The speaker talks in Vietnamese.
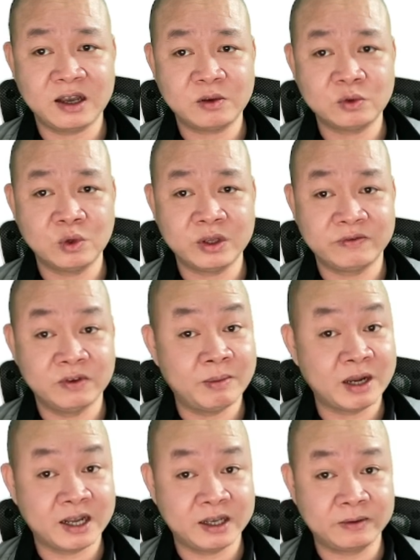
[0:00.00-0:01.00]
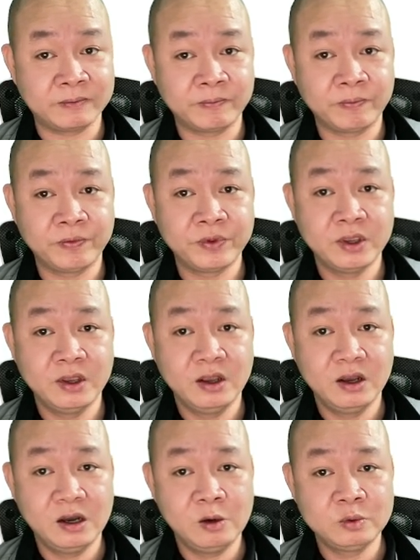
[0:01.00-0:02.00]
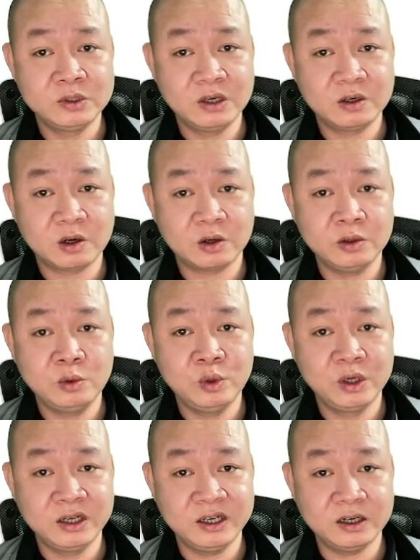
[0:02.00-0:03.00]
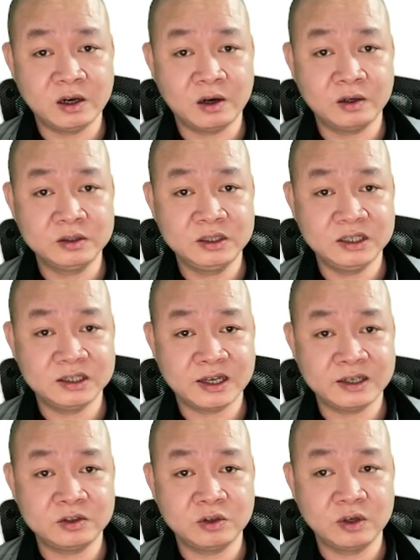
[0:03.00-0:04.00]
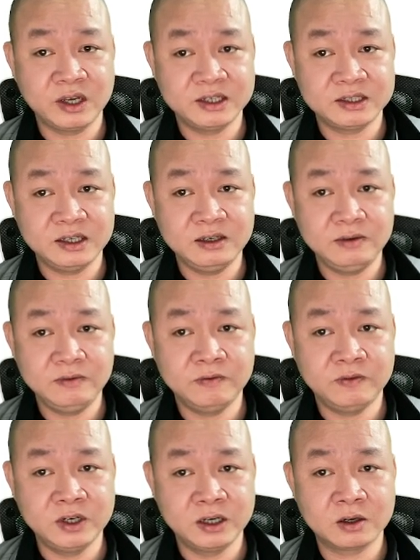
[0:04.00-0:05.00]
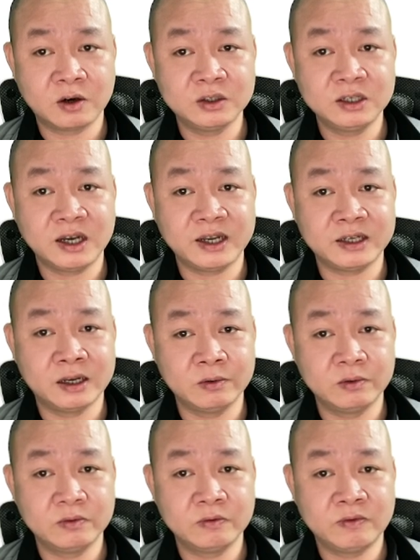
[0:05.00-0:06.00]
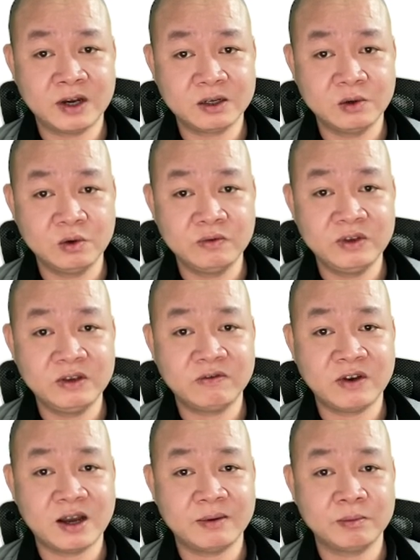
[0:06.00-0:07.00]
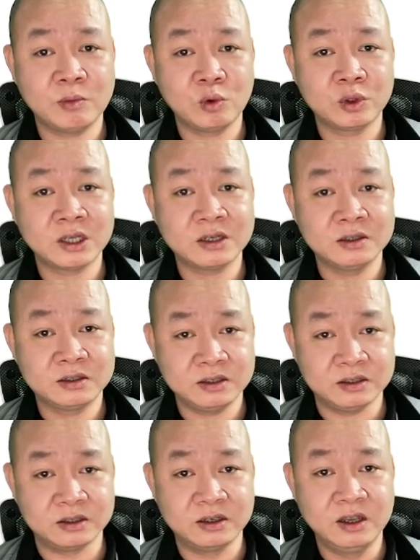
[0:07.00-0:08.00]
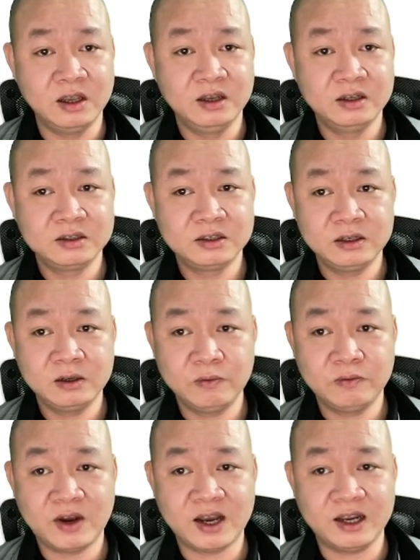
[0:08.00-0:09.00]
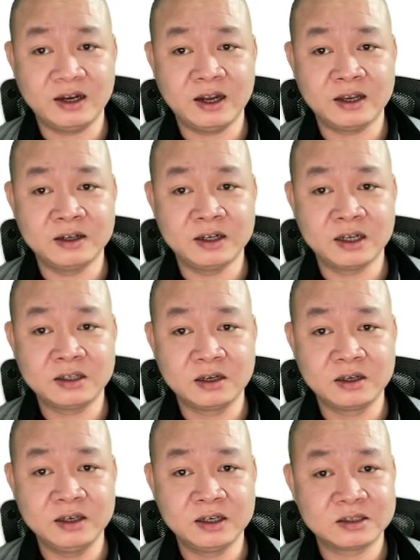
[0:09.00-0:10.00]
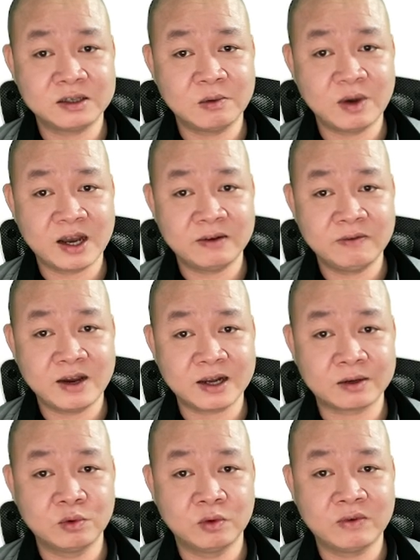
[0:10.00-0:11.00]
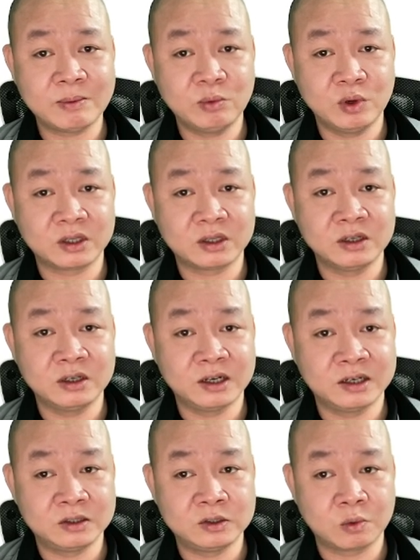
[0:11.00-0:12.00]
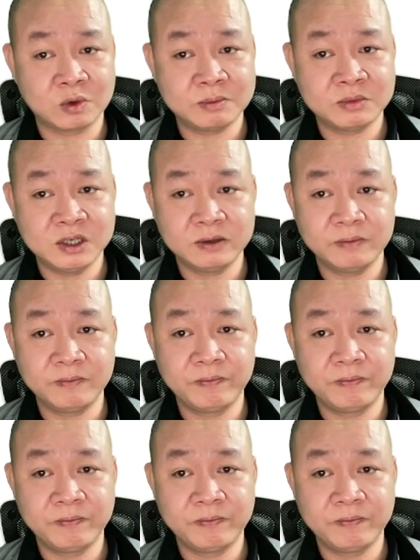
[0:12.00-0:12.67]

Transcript: thao Du lịch vừa ban hành. Ông Dương nói khuyến nghị đó chỉ dành cho nghệ sĩ vừa có những hành động phát ngôn vi phạm Bộ Quy tắc ứng xử, chứ không phải là người đã thực hiện xong án phạt của pháp luật từ gần chục năm trước.